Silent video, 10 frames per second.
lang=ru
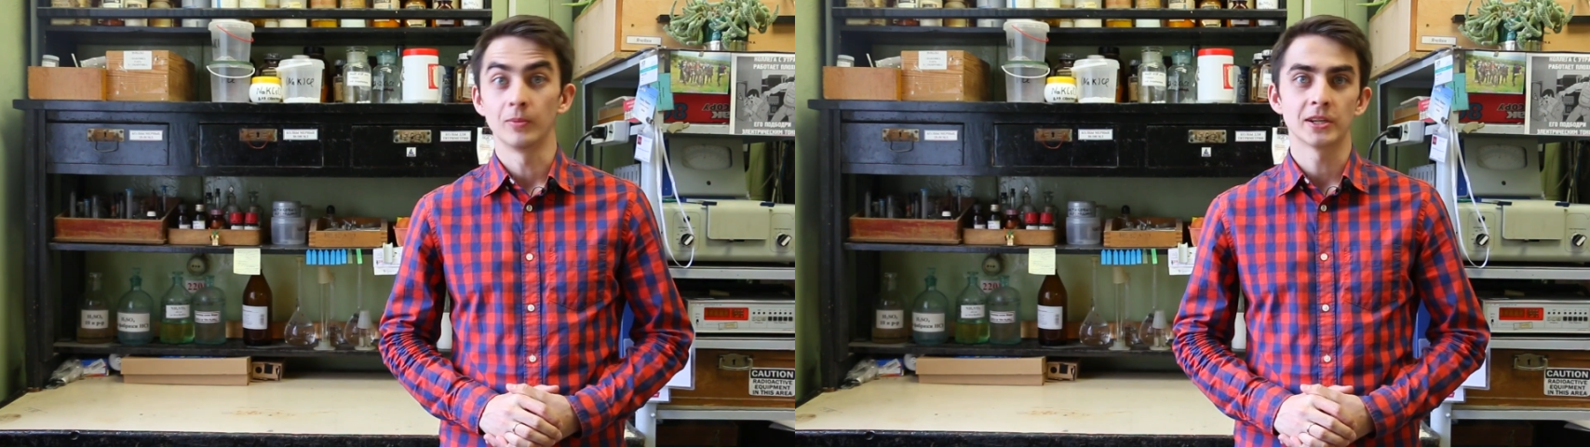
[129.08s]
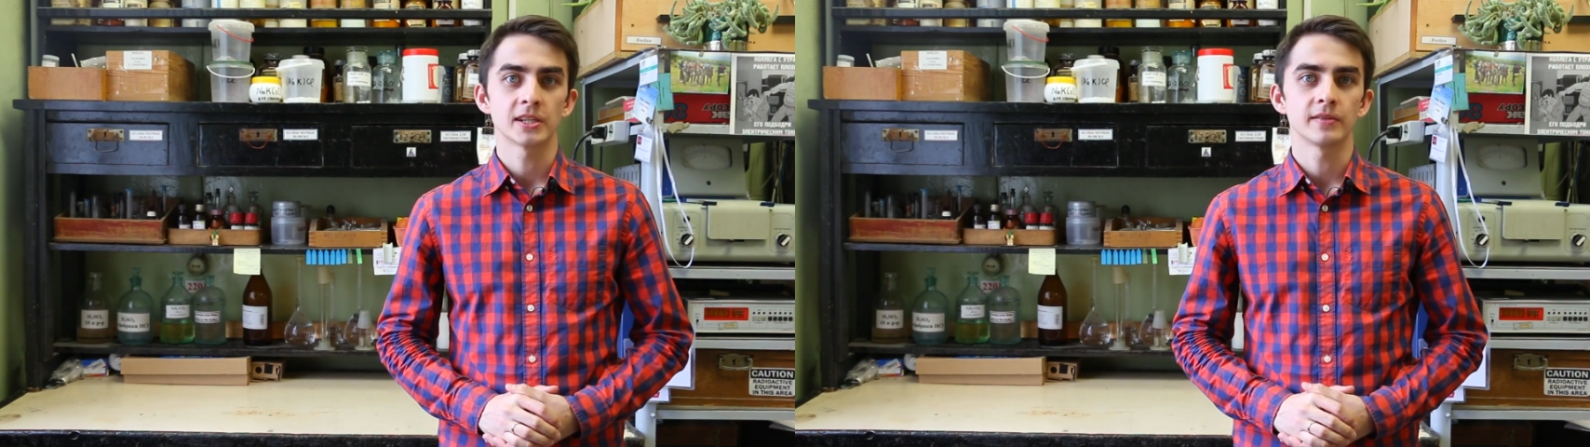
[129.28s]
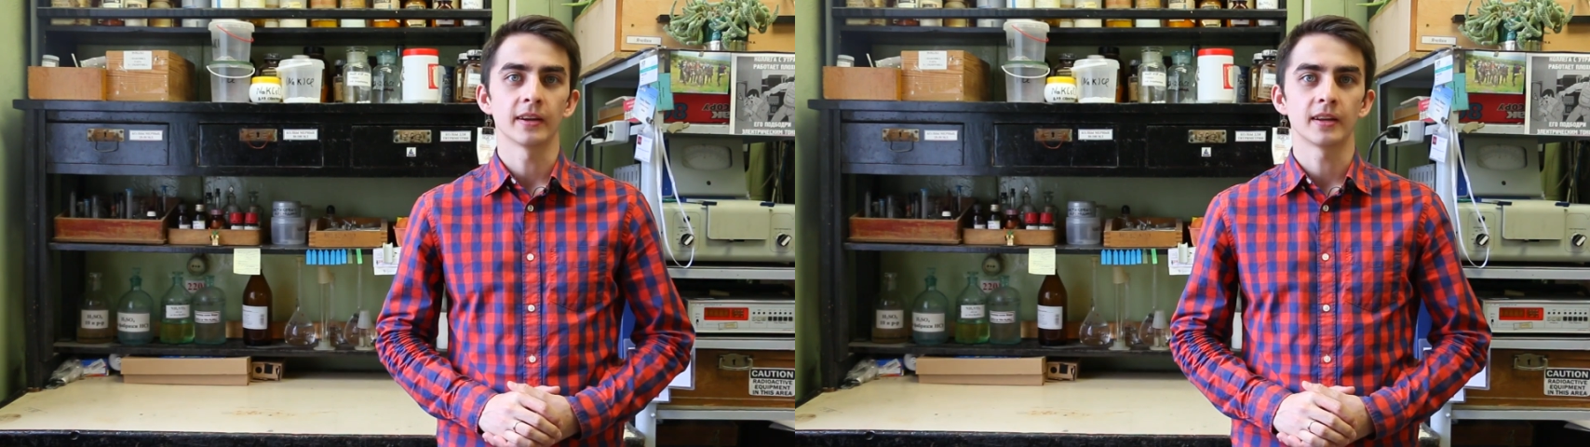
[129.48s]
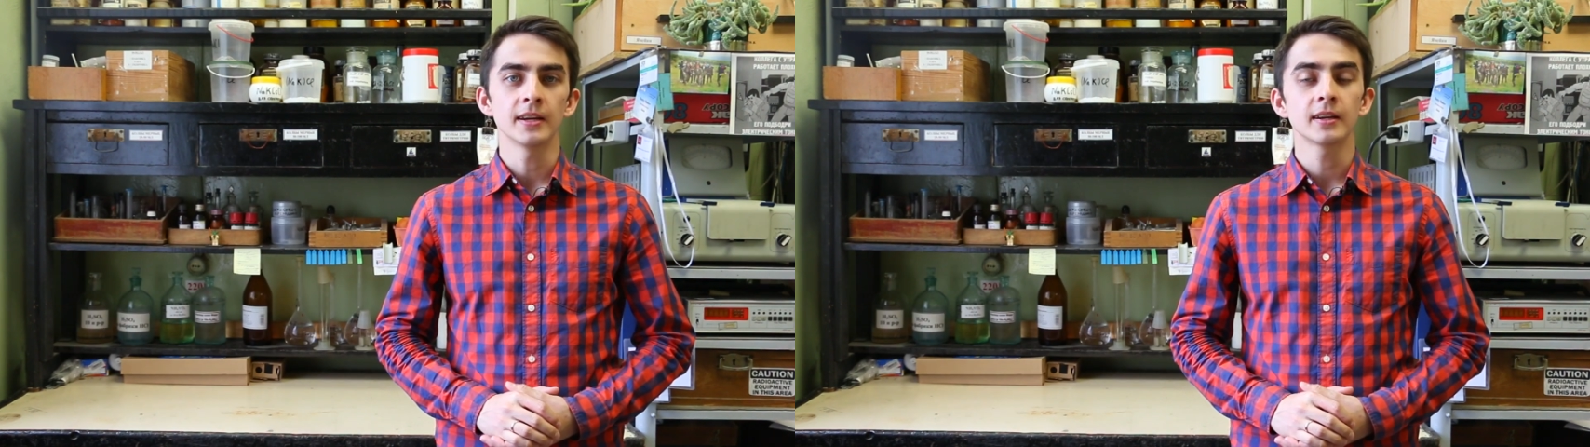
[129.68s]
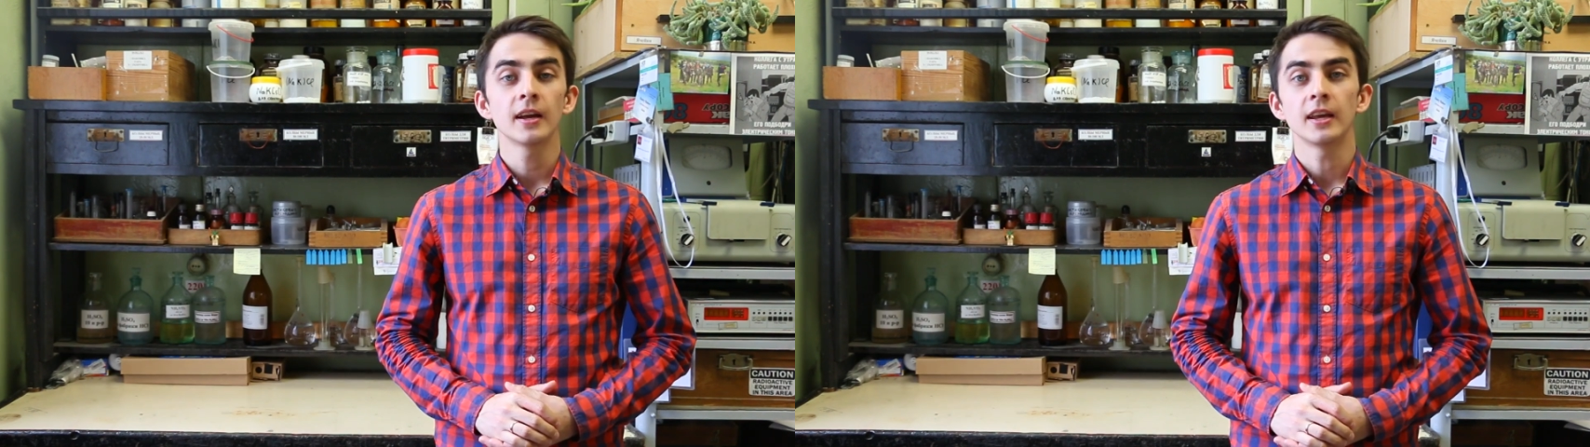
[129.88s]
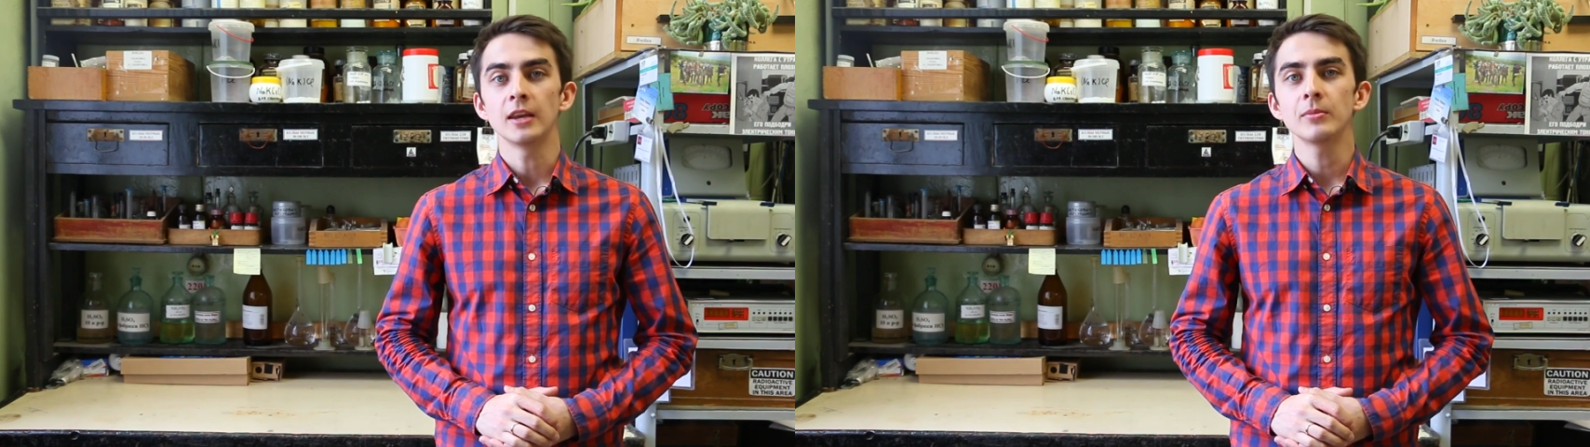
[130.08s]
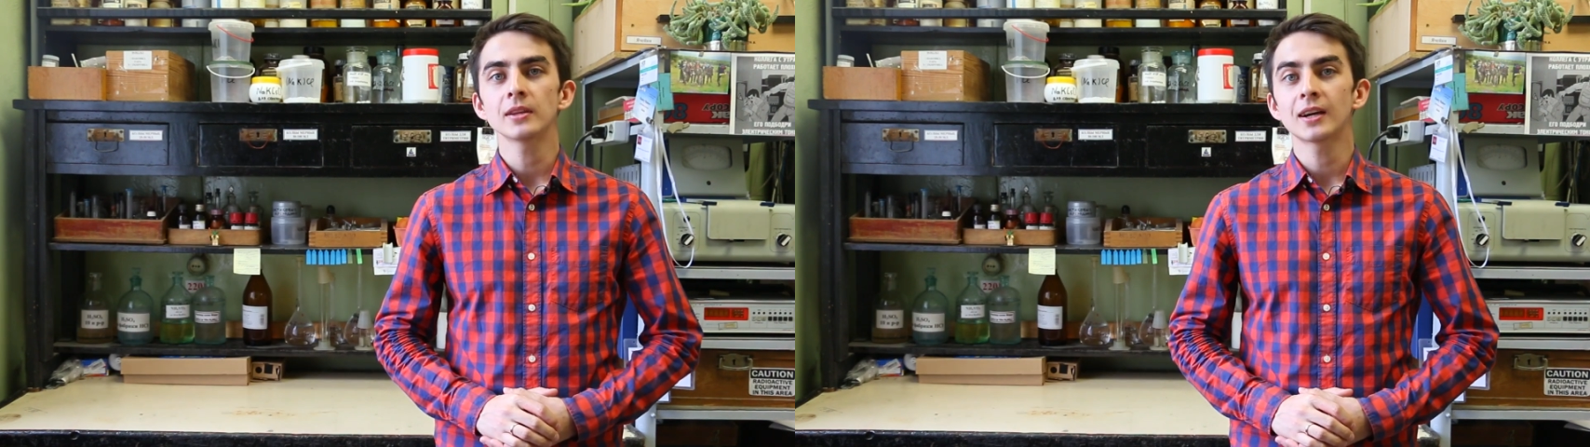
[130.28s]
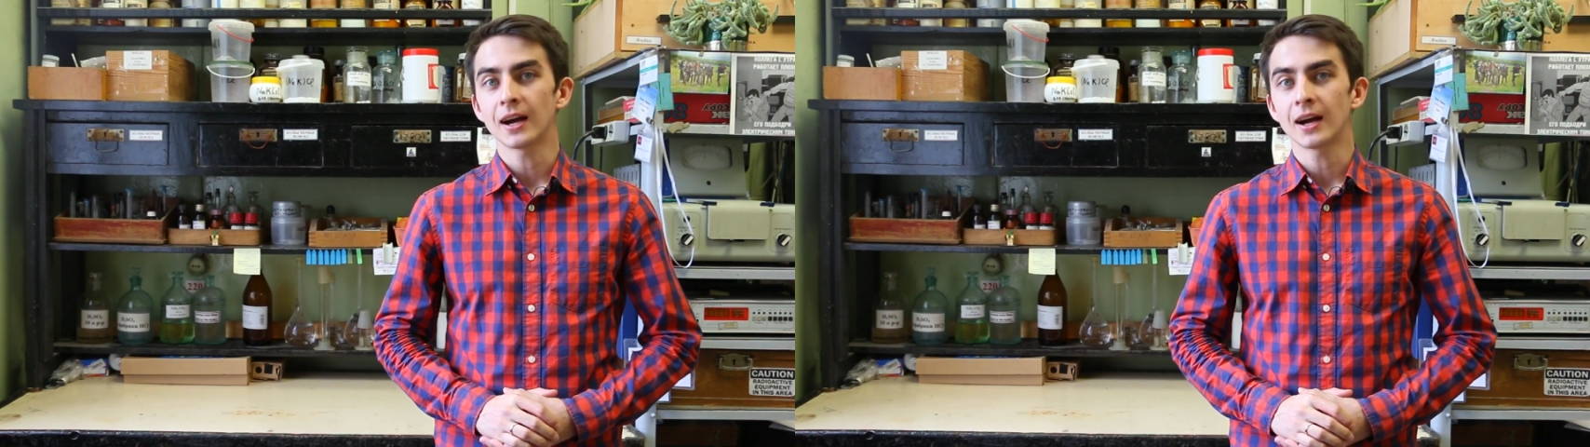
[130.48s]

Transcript: в большинстве книг именно